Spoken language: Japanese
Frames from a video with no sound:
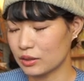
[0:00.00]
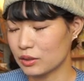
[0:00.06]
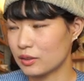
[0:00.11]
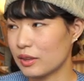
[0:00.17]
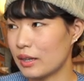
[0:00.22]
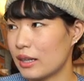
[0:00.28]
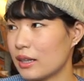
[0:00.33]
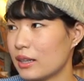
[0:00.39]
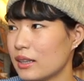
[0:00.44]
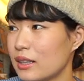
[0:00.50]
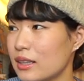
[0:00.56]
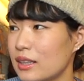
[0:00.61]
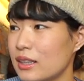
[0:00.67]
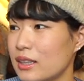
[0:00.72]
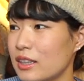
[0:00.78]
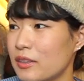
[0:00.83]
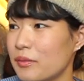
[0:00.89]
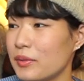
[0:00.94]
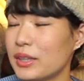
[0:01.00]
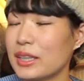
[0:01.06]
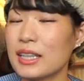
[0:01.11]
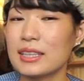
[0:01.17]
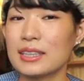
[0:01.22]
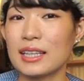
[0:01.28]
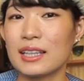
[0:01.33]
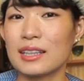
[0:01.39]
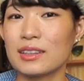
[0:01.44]
ンドは
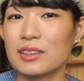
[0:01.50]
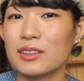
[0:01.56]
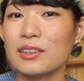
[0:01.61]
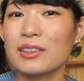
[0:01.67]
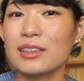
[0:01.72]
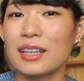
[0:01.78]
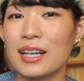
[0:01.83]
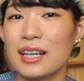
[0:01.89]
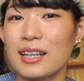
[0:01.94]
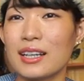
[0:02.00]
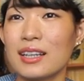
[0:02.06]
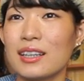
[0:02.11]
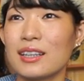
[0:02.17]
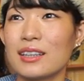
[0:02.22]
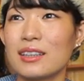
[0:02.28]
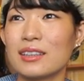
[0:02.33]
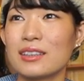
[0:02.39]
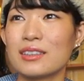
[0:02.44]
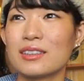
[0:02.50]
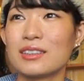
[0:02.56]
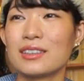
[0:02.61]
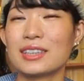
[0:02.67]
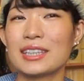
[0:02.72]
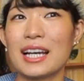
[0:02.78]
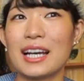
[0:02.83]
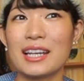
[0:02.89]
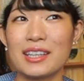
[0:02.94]
皆さんどんな
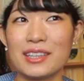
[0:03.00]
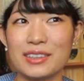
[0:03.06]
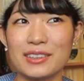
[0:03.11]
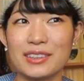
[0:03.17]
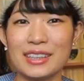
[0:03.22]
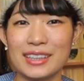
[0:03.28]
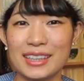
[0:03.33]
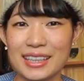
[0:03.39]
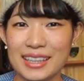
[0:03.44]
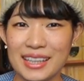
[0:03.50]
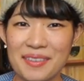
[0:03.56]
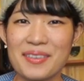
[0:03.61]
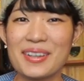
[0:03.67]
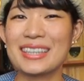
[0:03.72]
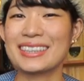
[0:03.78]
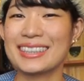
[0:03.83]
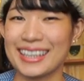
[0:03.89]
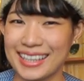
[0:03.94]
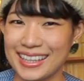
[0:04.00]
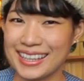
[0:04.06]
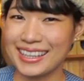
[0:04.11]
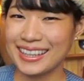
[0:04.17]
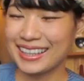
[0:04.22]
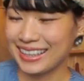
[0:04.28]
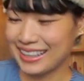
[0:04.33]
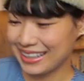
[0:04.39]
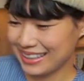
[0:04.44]
具材を入れてます
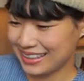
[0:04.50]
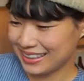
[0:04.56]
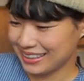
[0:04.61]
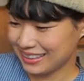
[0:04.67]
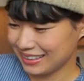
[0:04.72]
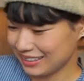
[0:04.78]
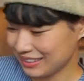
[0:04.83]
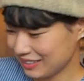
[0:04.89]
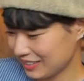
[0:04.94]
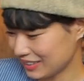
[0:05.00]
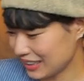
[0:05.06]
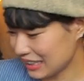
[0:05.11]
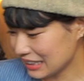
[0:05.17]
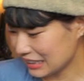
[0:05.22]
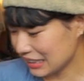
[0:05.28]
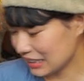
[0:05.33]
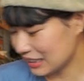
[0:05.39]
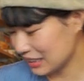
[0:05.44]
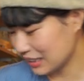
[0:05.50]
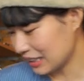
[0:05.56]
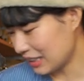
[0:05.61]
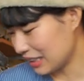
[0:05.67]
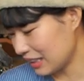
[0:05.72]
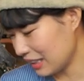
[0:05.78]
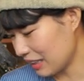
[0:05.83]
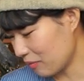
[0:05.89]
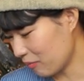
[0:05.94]
か私たち
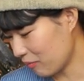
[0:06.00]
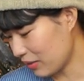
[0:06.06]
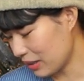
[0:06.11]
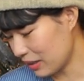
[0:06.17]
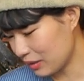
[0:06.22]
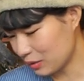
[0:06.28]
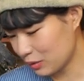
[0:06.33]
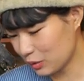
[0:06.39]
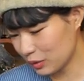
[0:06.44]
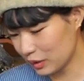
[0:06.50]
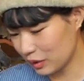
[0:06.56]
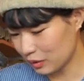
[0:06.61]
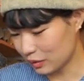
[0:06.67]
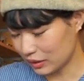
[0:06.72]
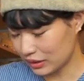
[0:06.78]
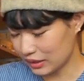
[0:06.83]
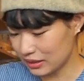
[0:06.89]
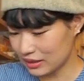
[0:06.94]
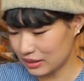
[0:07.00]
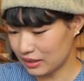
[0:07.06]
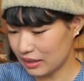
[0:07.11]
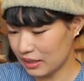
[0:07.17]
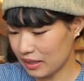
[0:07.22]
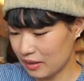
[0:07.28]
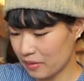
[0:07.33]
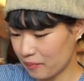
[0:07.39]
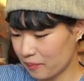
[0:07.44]
がやっぱり多いのはです
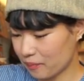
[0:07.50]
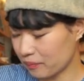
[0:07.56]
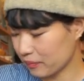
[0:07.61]
ね